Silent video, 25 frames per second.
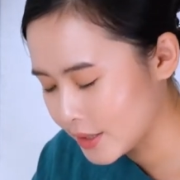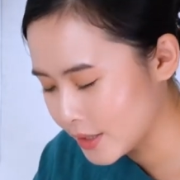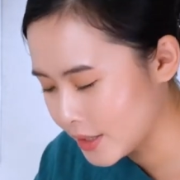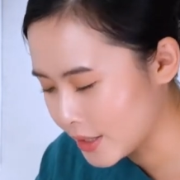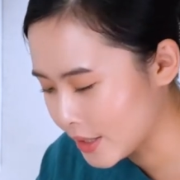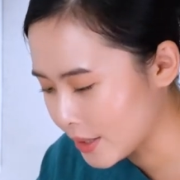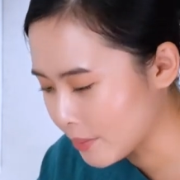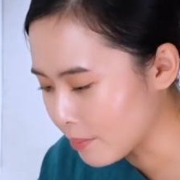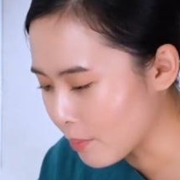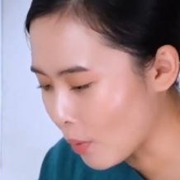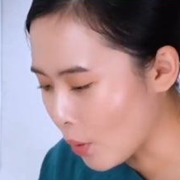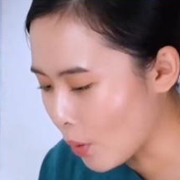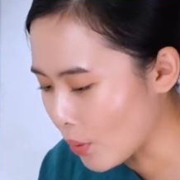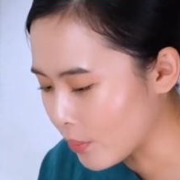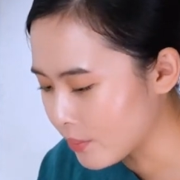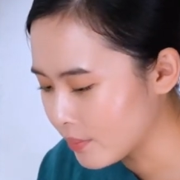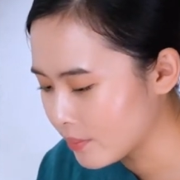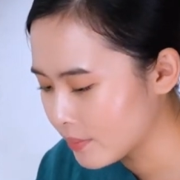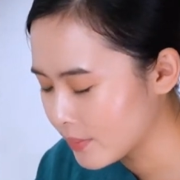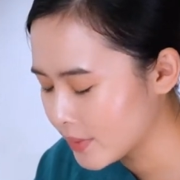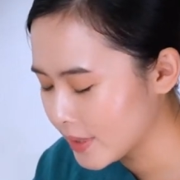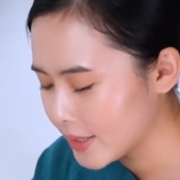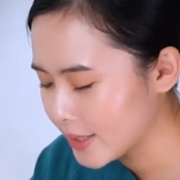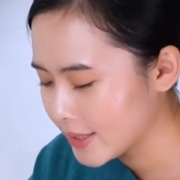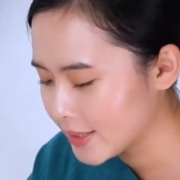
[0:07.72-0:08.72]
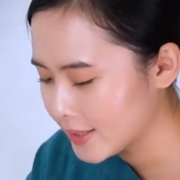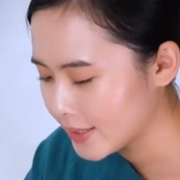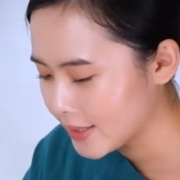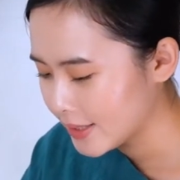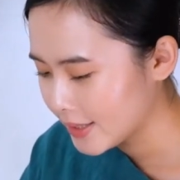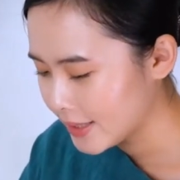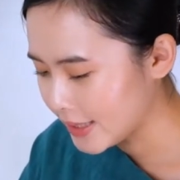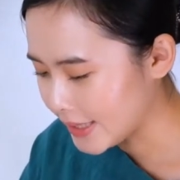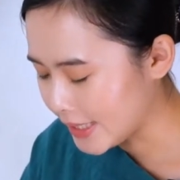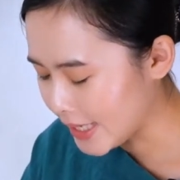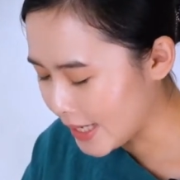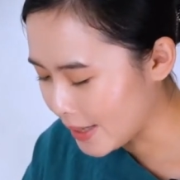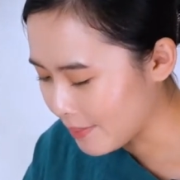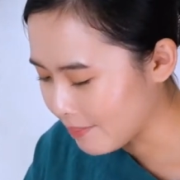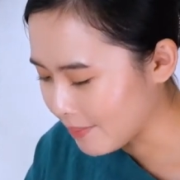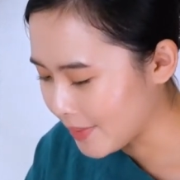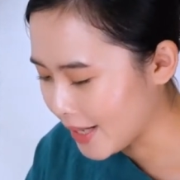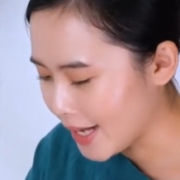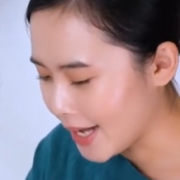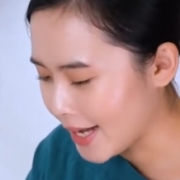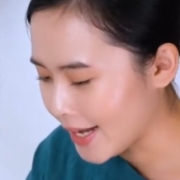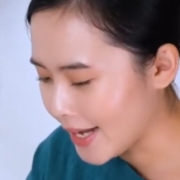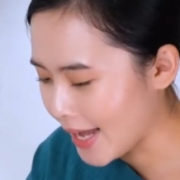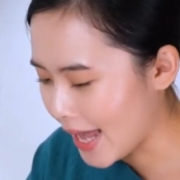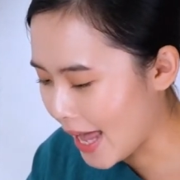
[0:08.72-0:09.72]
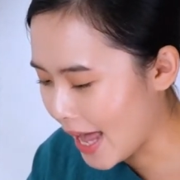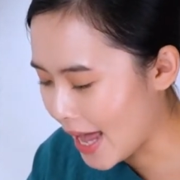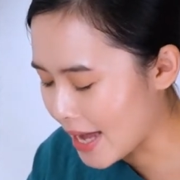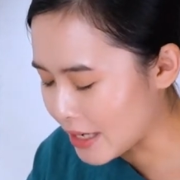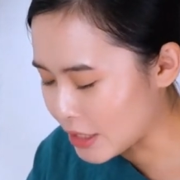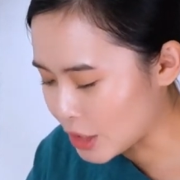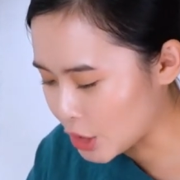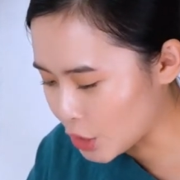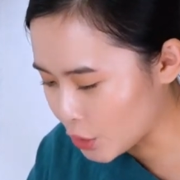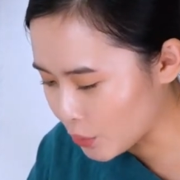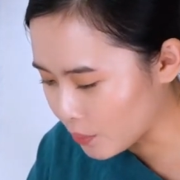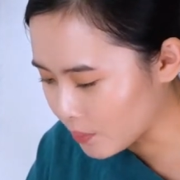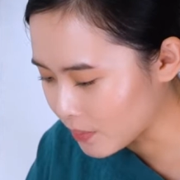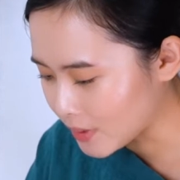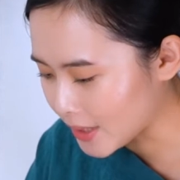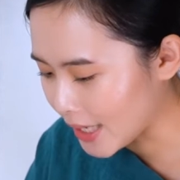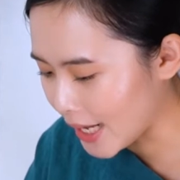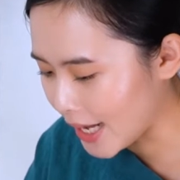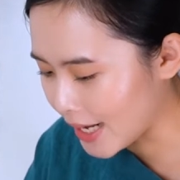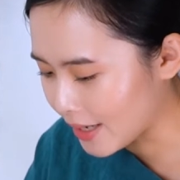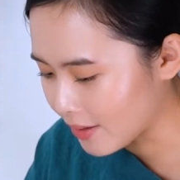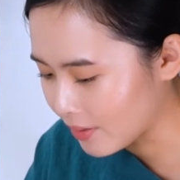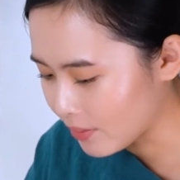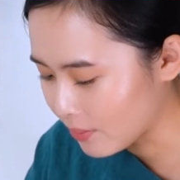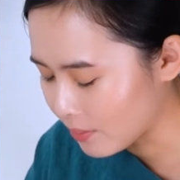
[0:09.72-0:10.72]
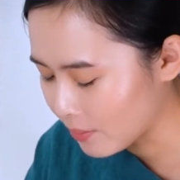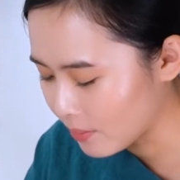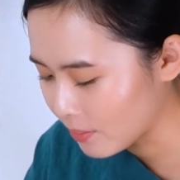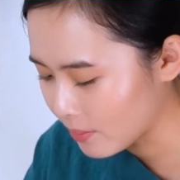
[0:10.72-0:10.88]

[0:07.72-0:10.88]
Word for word: Chương 4 Chim thiên nga trúng tên